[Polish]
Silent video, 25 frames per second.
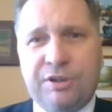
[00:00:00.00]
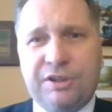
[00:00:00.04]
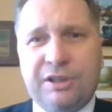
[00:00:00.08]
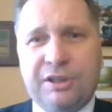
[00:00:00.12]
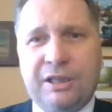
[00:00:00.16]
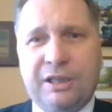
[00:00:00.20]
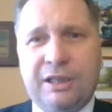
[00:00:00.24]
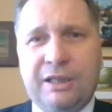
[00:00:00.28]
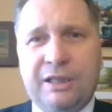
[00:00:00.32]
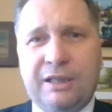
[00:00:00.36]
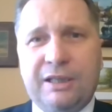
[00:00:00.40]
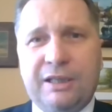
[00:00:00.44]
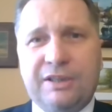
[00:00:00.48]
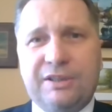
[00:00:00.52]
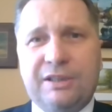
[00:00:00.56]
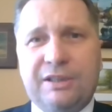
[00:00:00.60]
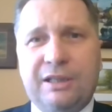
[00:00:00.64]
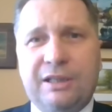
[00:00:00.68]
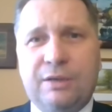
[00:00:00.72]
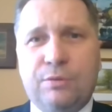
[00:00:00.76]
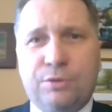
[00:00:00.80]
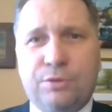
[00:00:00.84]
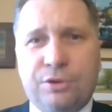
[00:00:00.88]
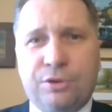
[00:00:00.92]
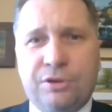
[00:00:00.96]
przez KRS
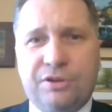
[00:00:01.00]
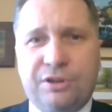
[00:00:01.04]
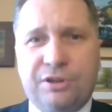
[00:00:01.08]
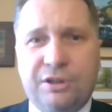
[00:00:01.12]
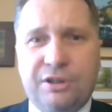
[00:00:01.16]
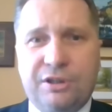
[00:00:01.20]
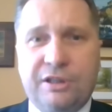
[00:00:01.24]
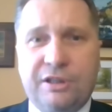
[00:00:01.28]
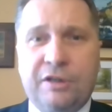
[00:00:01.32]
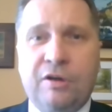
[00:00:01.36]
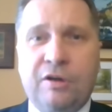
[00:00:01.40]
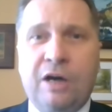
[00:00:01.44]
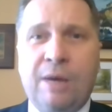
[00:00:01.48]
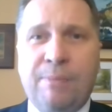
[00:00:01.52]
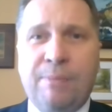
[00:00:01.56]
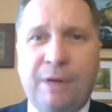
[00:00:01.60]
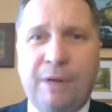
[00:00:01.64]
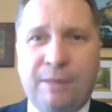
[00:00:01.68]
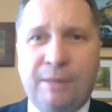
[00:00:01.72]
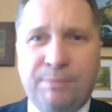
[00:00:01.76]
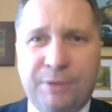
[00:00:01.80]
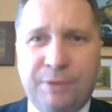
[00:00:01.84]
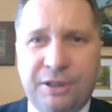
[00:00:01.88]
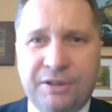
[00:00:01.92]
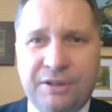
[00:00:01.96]
na urząd sędziego, a
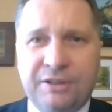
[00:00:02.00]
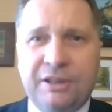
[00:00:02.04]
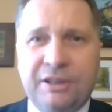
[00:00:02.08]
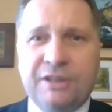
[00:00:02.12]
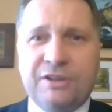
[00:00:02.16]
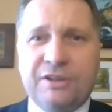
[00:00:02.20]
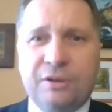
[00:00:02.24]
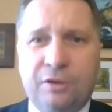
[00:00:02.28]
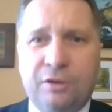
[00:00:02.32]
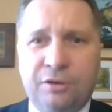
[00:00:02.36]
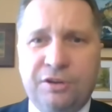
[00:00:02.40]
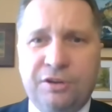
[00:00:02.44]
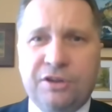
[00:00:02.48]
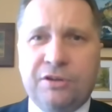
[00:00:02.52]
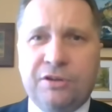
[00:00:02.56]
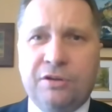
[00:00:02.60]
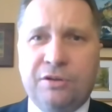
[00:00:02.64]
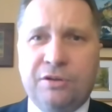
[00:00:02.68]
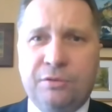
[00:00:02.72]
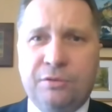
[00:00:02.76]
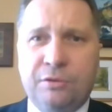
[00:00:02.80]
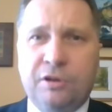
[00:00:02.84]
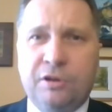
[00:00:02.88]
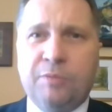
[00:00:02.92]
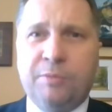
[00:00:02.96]
pan prezydent zgodnie z
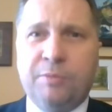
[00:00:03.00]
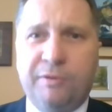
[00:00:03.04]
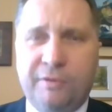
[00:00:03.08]
konstytucją